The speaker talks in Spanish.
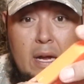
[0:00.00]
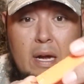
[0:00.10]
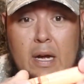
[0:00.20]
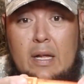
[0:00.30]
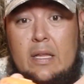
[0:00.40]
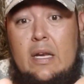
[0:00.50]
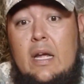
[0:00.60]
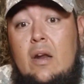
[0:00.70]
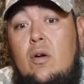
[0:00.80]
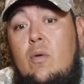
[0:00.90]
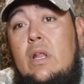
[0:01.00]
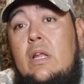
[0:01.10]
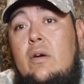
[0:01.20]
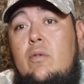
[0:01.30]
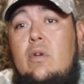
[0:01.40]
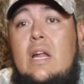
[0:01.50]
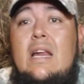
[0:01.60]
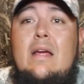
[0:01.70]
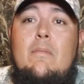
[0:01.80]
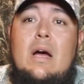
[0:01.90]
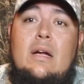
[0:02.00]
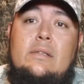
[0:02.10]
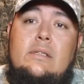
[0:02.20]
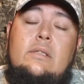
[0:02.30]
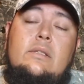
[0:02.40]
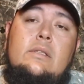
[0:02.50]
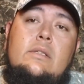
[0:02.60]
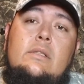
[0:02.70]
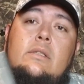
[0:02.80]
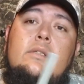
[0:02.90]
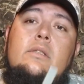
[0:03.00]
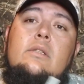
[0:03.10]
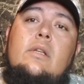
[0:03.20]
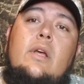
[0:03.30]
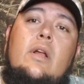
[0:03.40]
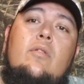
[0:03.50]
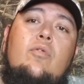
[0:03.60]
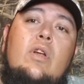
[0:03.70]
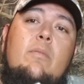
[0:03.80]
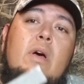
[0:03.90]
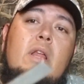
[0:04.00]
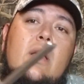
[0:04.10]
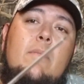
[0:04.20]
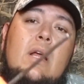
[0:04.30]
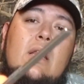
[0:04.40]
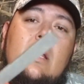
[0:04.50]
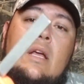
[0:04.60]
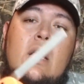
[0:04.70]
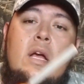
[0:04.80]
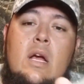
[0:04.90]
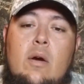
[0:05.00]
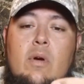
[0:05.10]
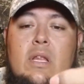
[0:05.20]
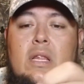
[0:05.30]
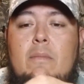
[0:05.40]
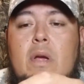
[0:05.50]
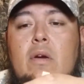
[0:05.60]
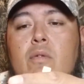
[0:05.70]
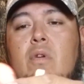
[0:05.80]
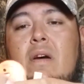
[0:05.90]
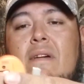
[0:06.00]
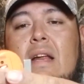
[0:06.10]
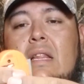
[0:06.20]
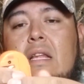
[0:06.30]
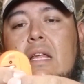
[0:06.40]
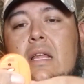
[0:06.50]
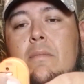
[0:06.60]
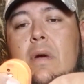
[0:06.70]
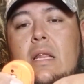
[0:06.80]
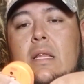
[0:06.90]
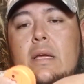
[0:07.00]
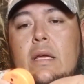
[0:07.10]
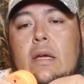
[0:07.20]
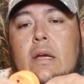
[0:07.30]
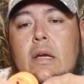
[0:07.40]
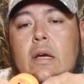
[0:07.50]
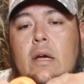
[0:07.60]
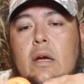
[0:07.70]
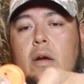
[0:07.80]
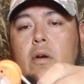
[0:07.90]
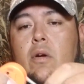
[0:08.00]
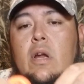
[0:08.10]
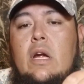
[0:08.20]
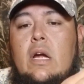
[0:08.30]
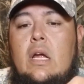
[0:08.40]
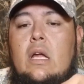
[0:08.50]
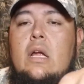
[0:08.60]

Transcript: ah, tenerlo. Cuenta con una lima. Tiene su lima de diamante. Cuenta también con una varita de diamante eh, cónica